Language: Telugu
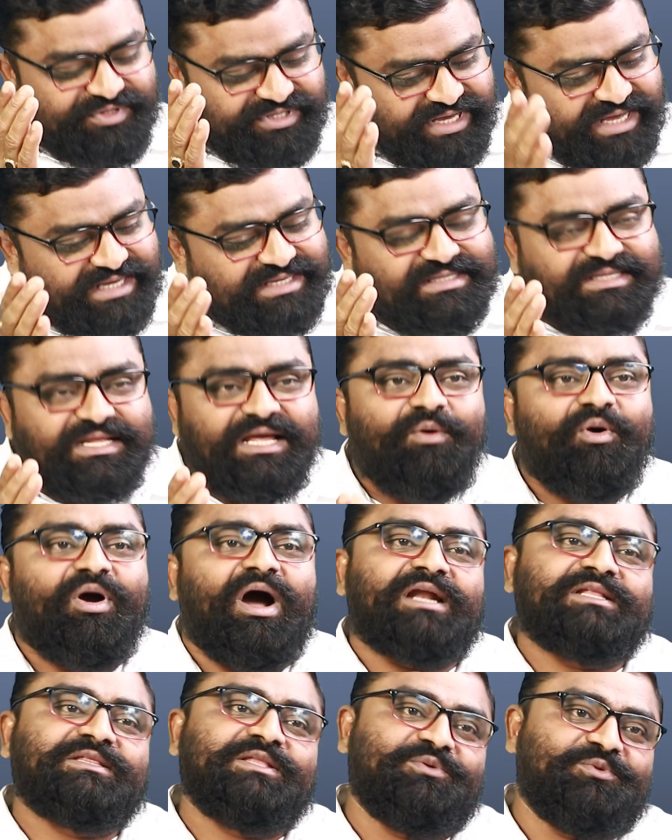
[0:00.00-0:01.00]
చేస్తే ఒక
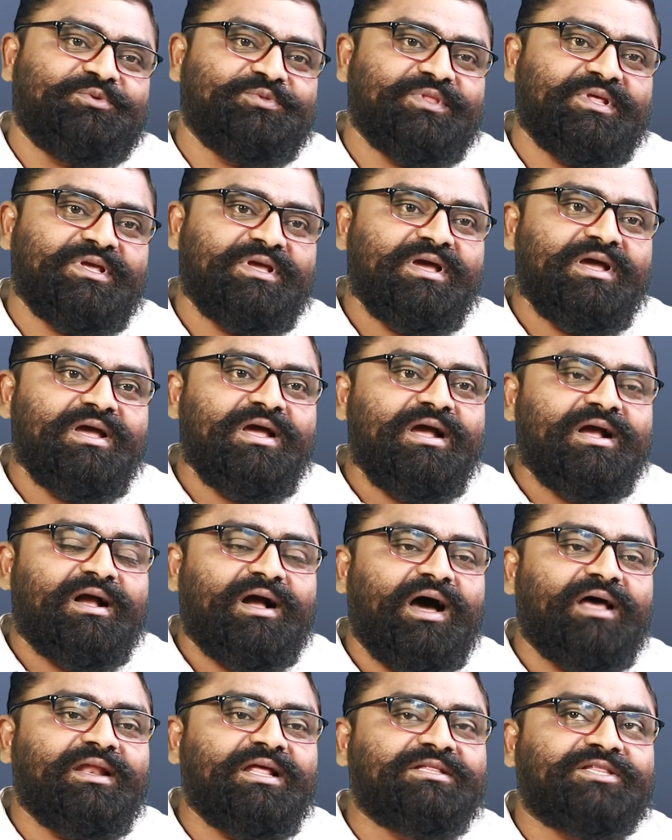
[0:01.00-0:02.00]
అర్థం ఉంది
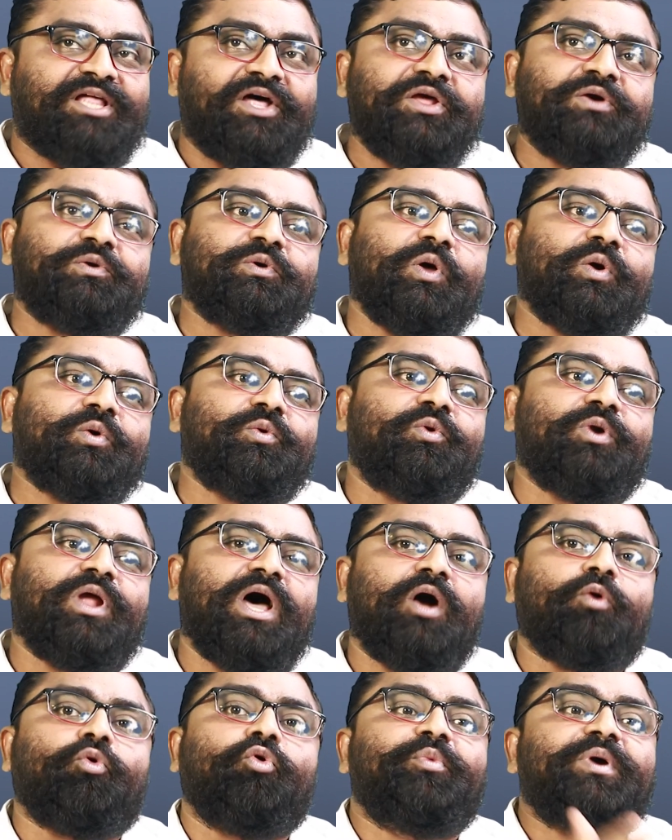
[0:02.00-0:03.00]
కానీ ధనికులకు
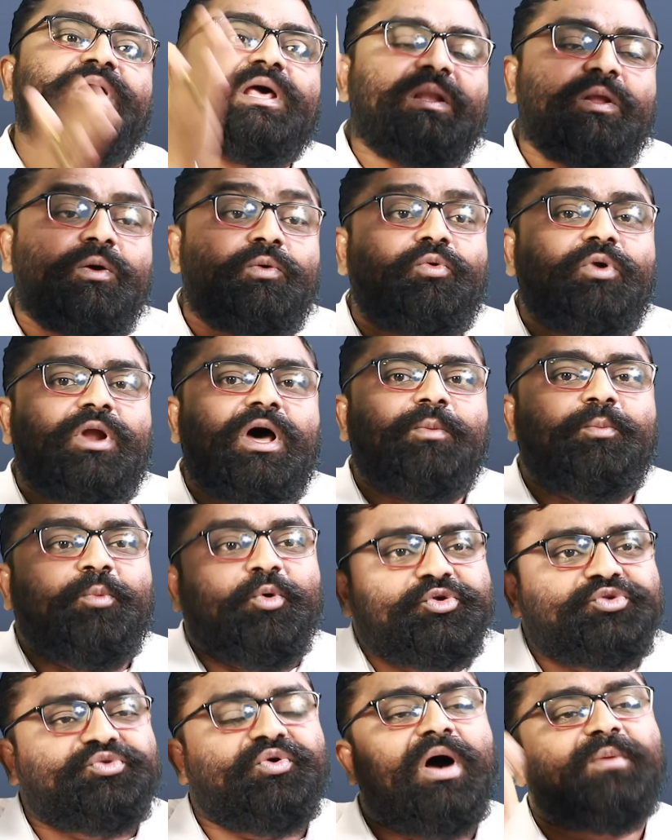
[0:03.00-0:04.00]
కూడా కుబేరులకు కూడా
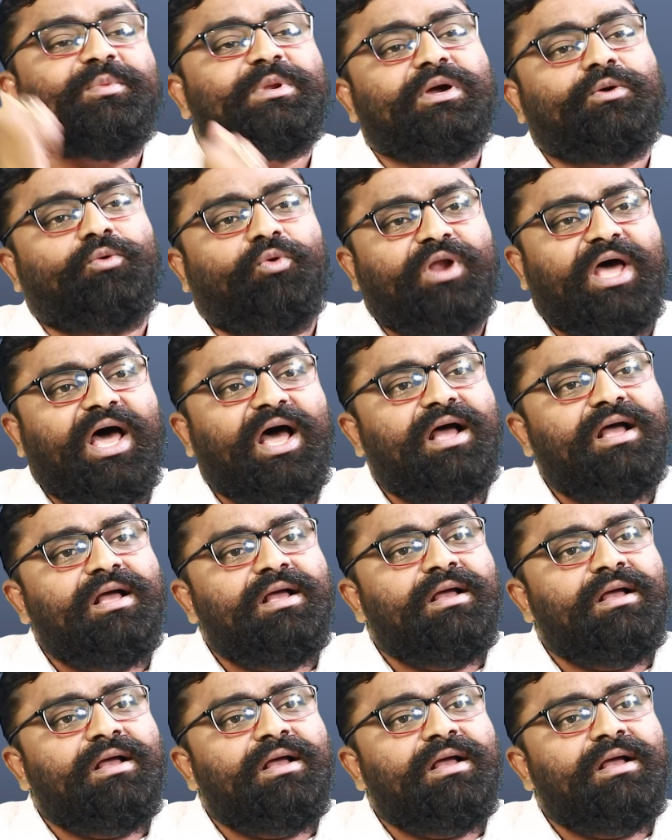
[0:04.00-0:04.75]
భూస్వాములకు కూడా